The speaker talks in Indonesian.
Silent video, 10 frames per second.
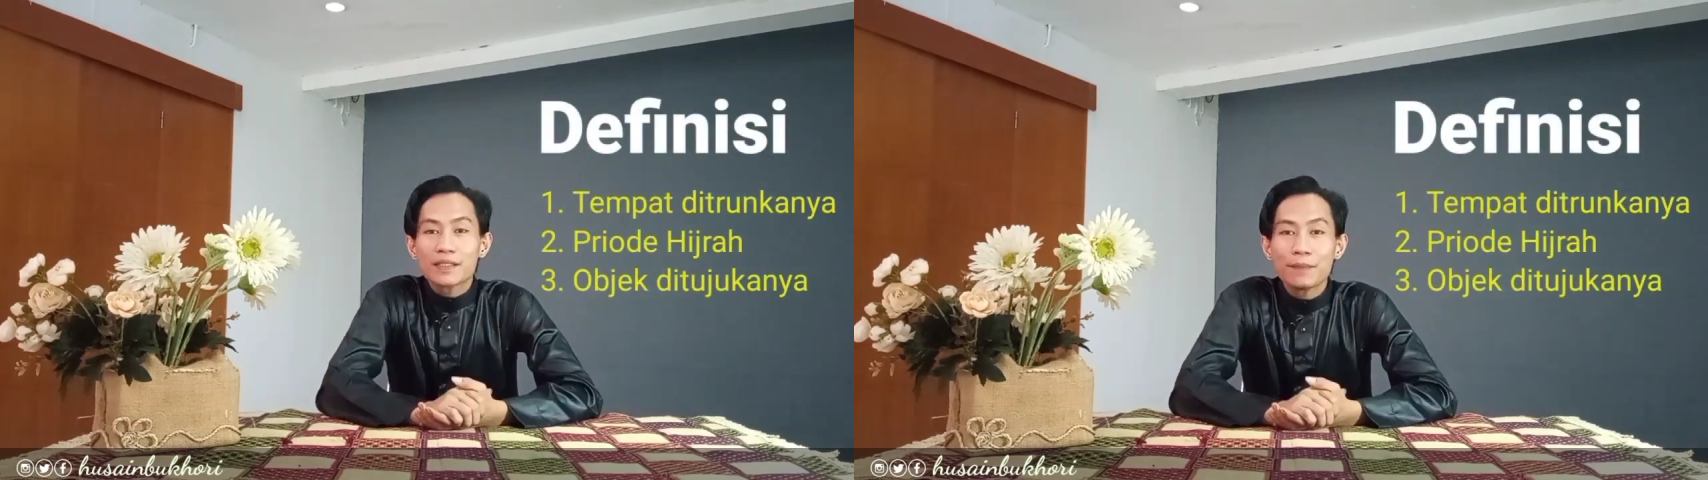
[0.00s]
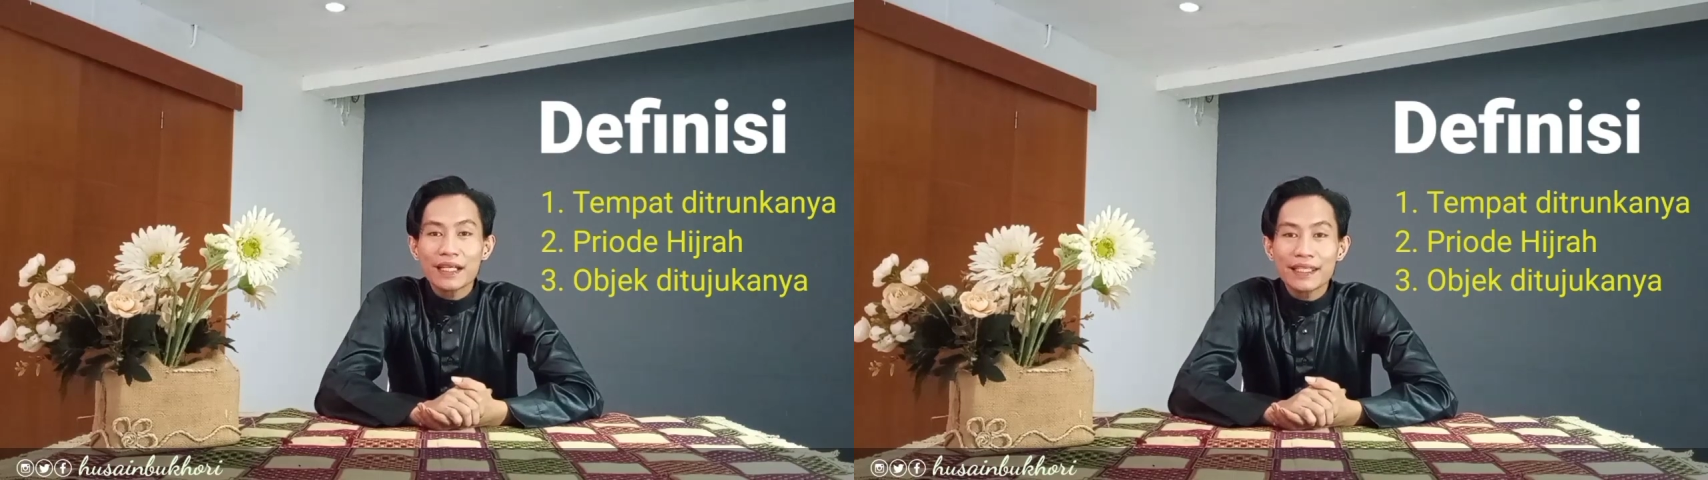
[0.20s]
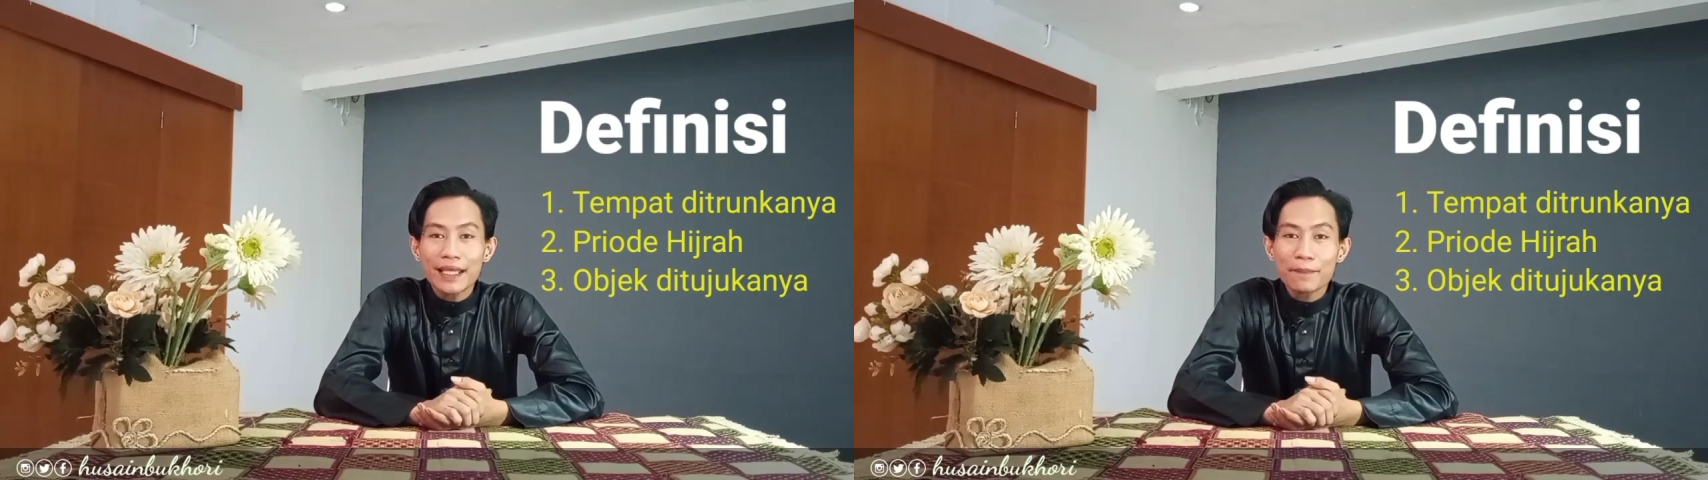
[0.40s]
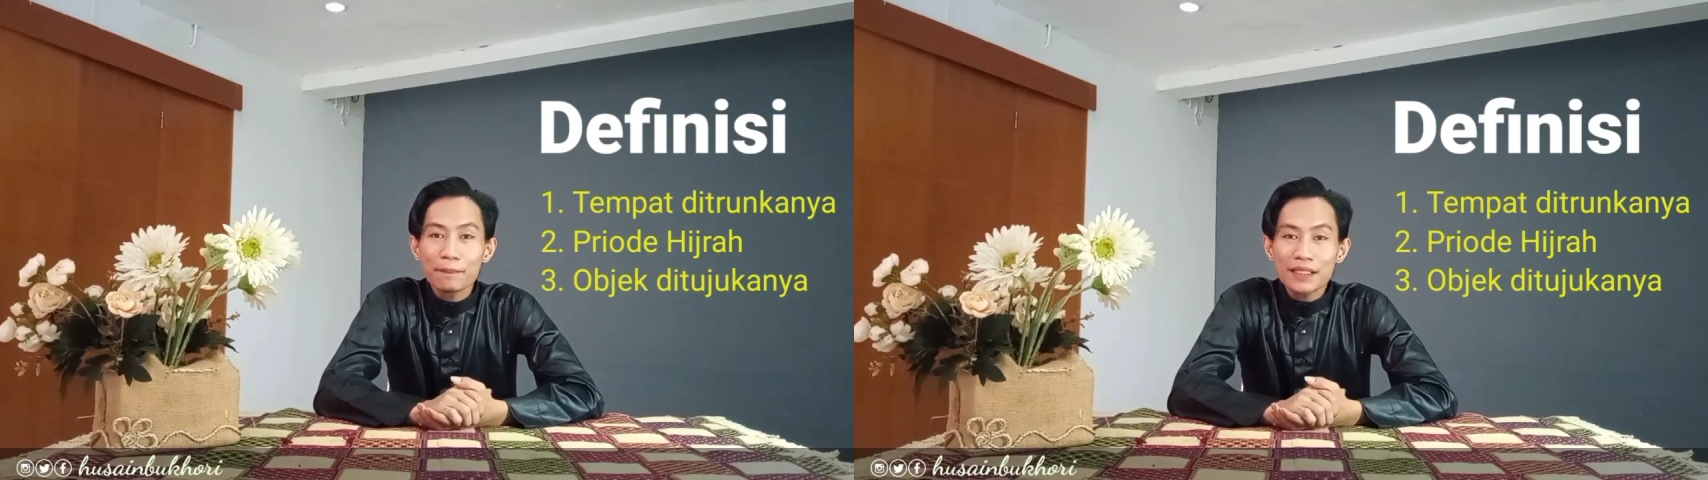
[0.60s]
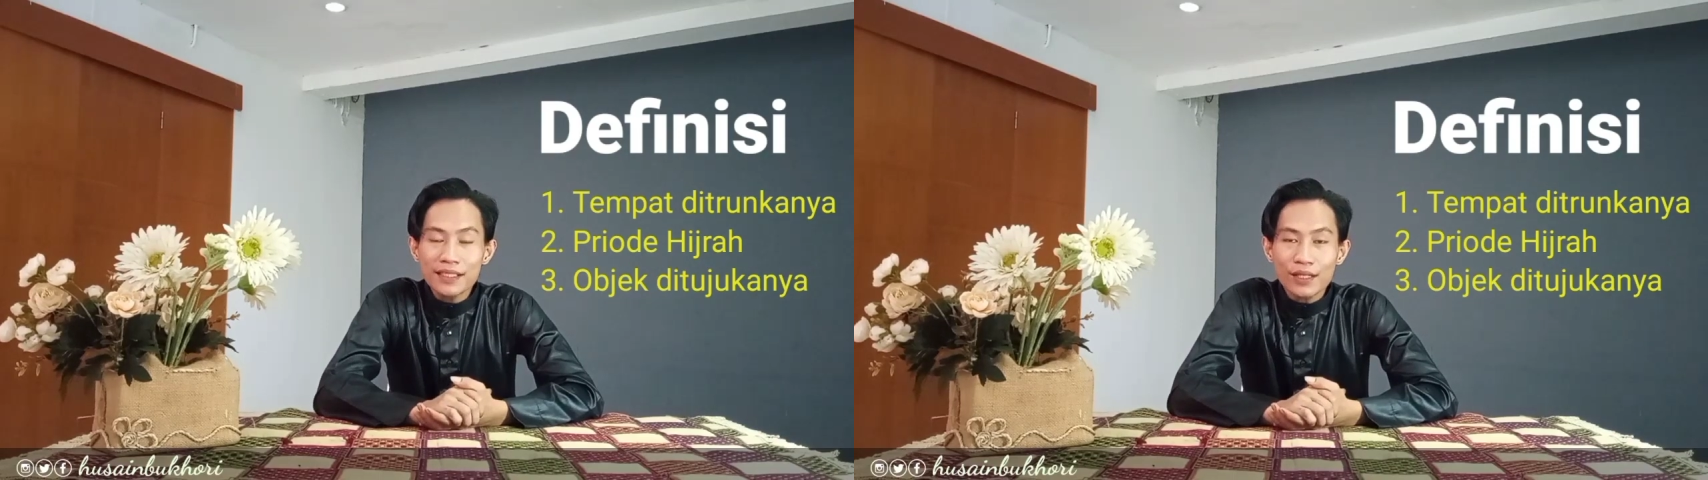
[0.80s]

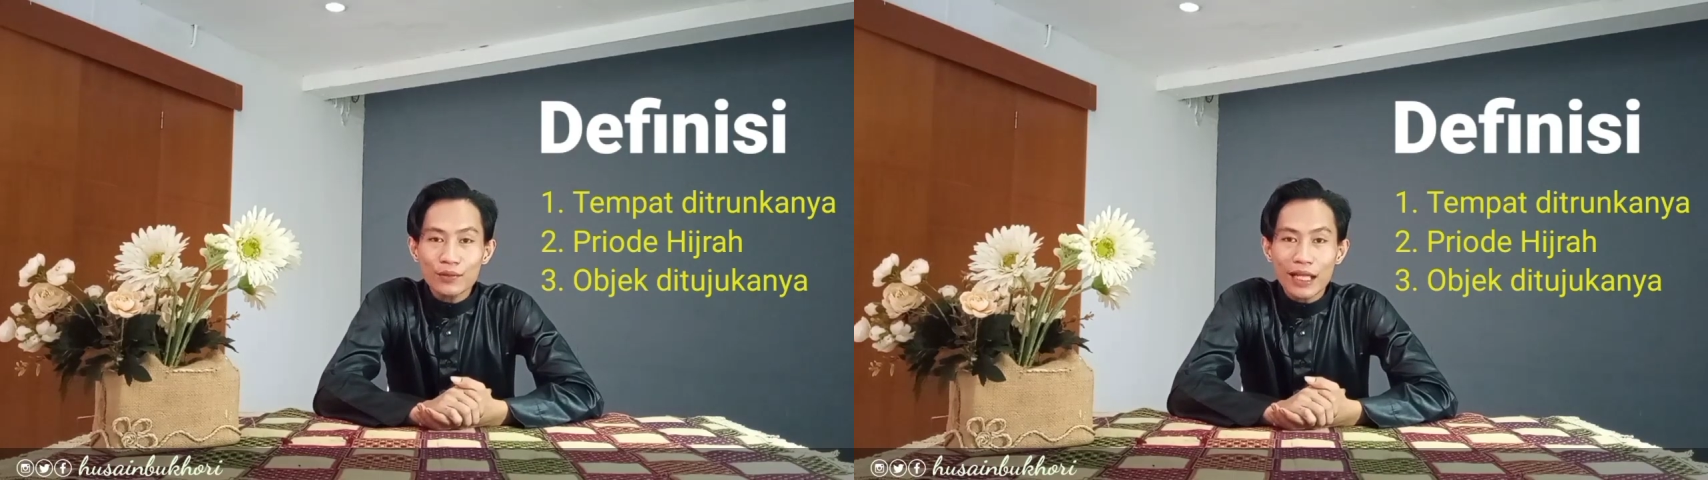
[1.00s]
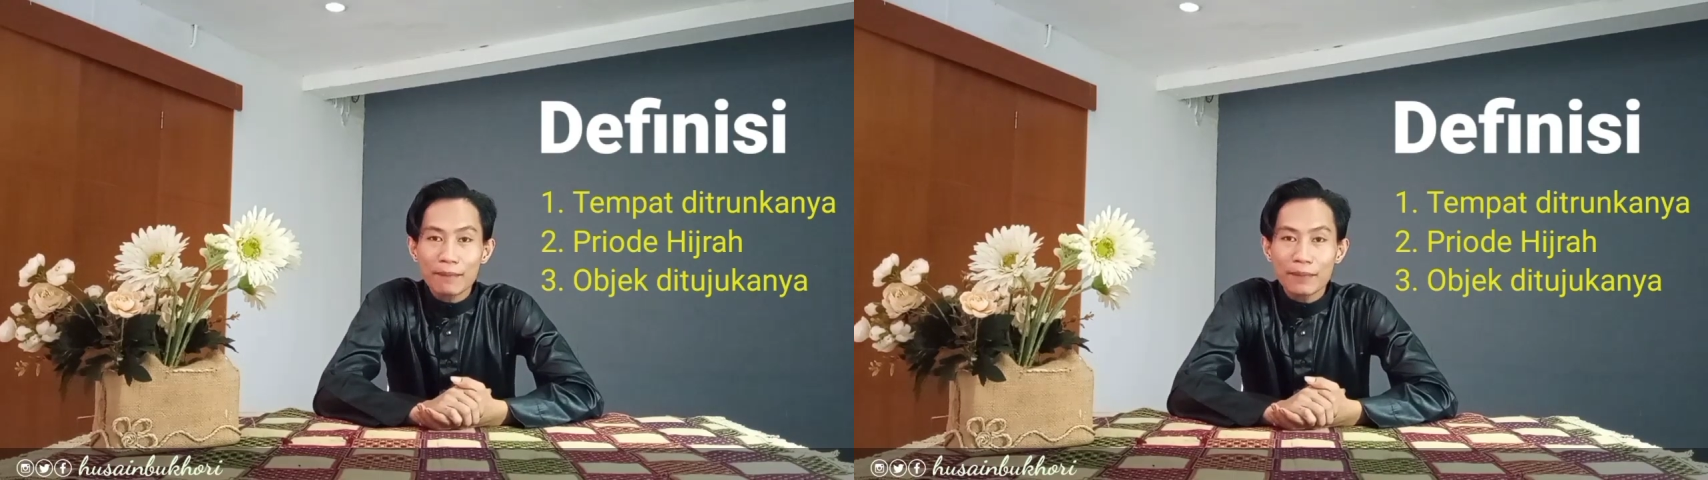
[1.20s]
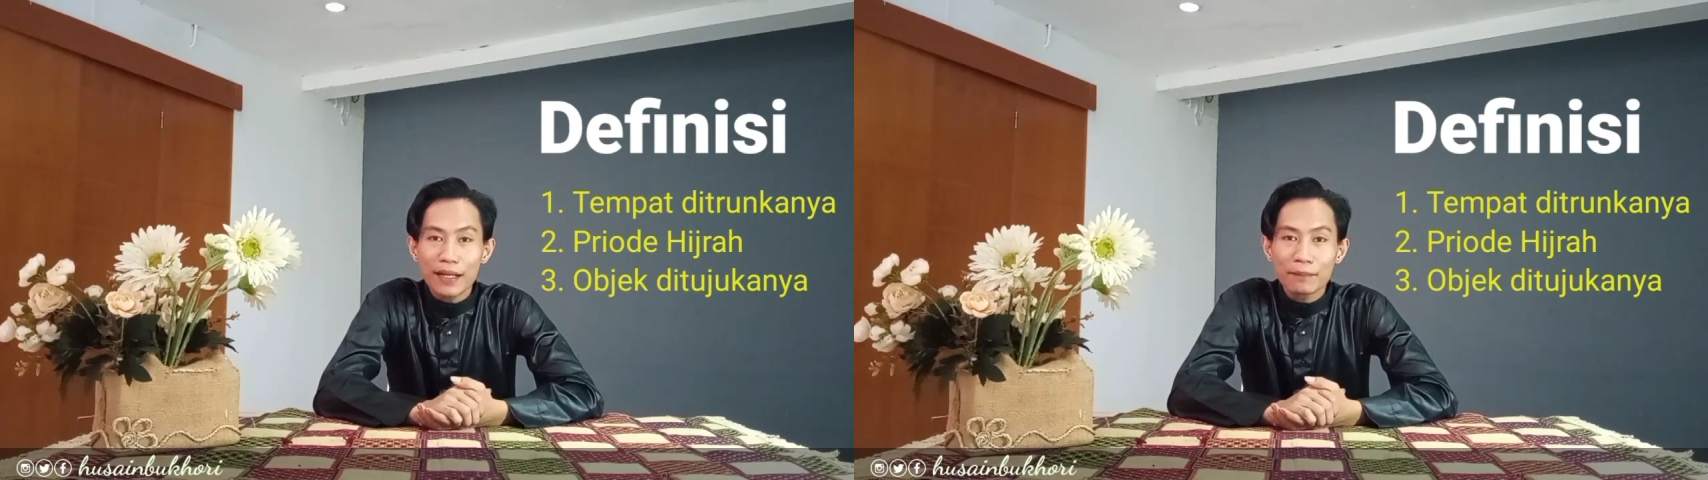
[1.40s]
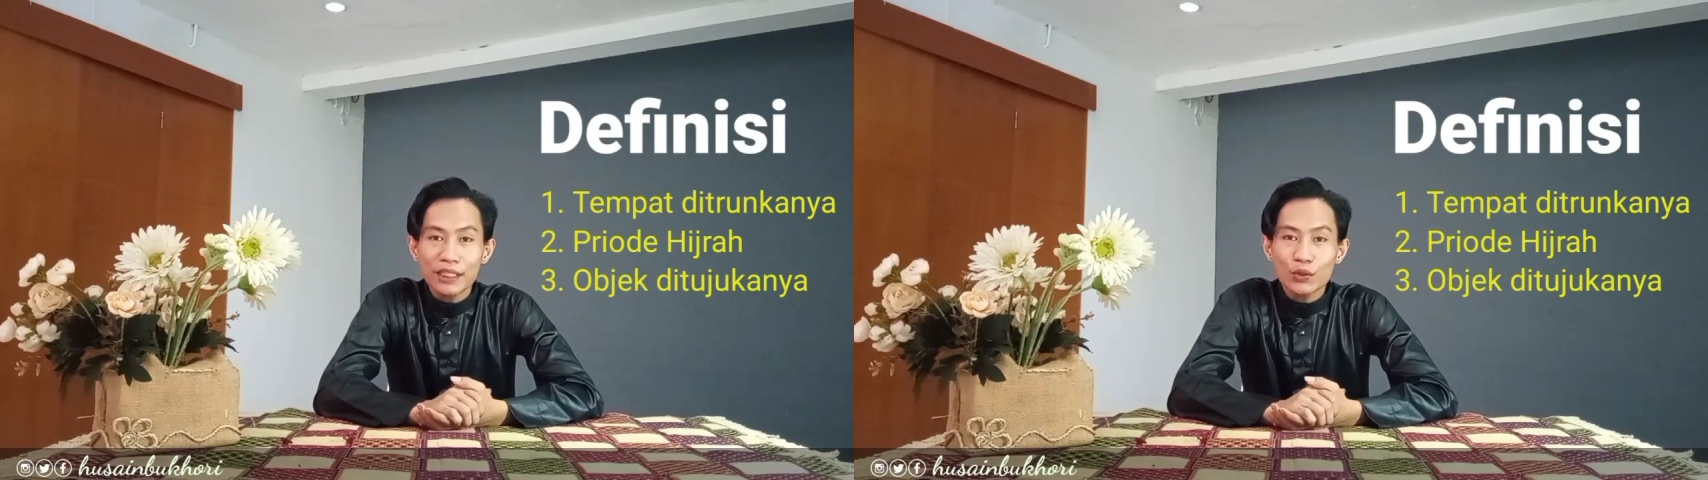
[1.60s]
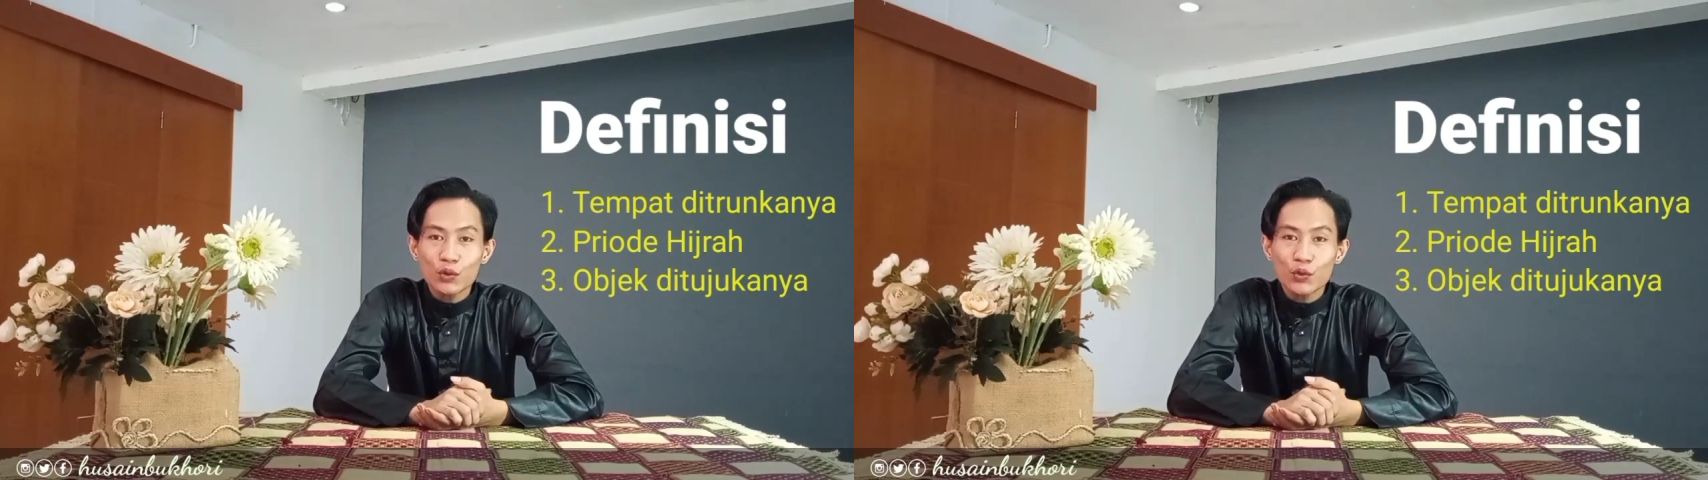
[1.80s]
sebagian besar ulama
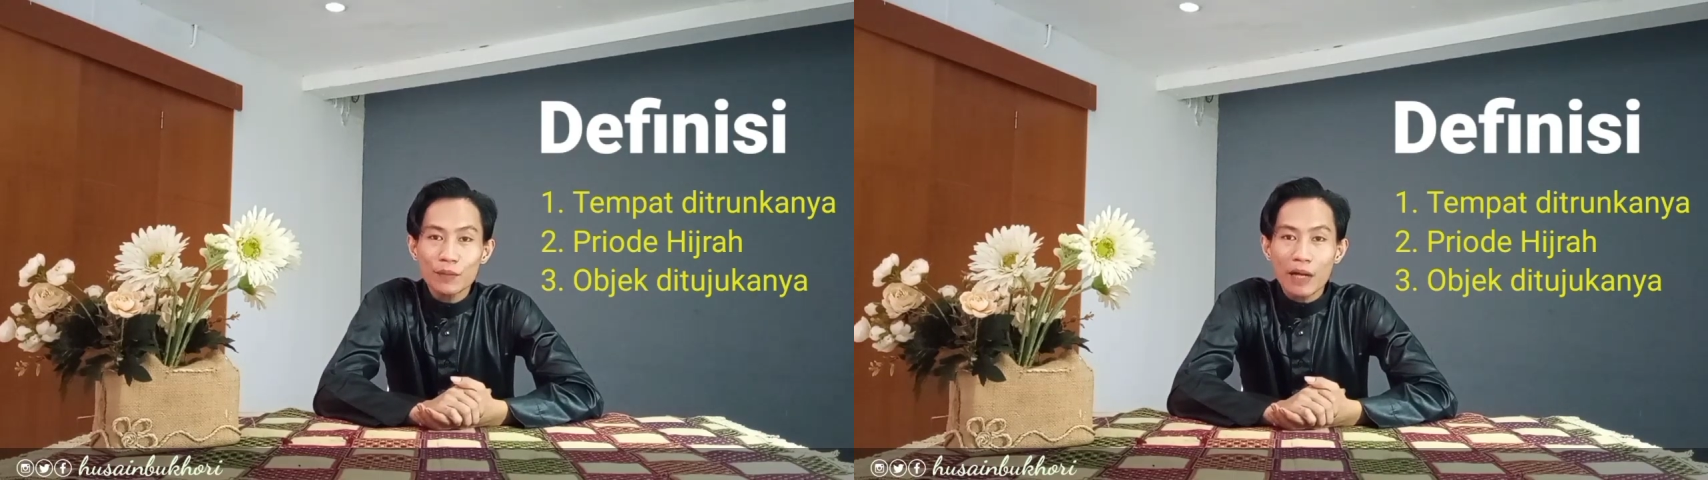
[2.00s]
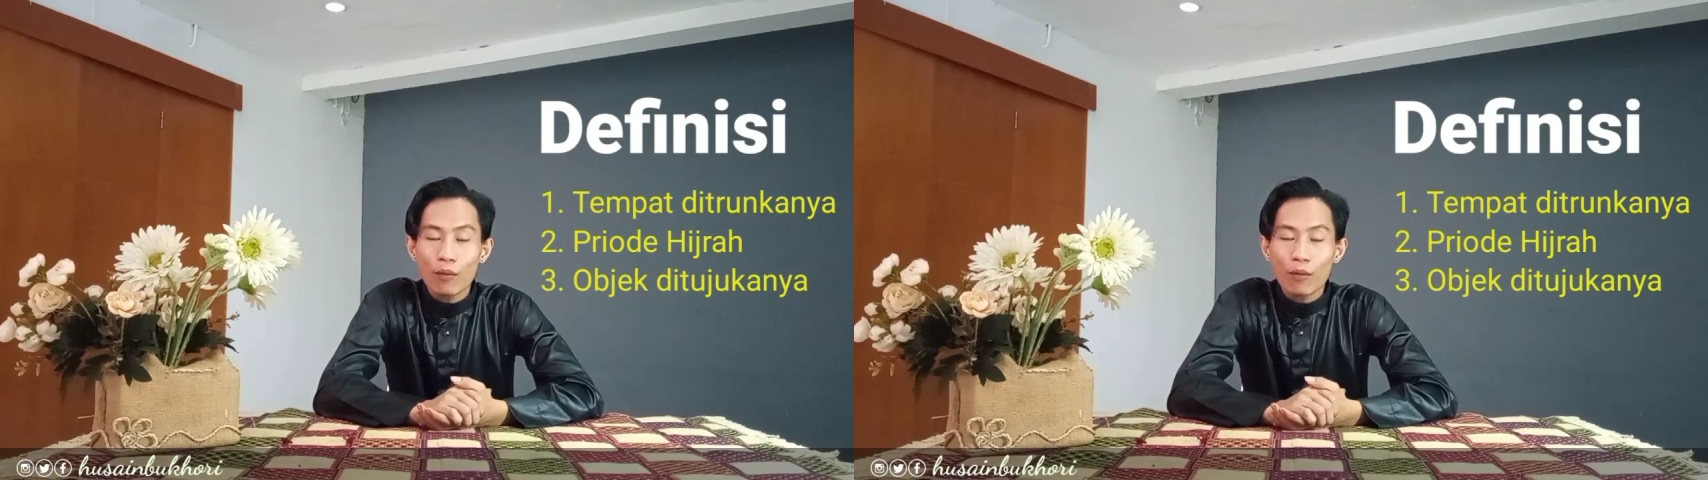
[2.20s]
menyetujui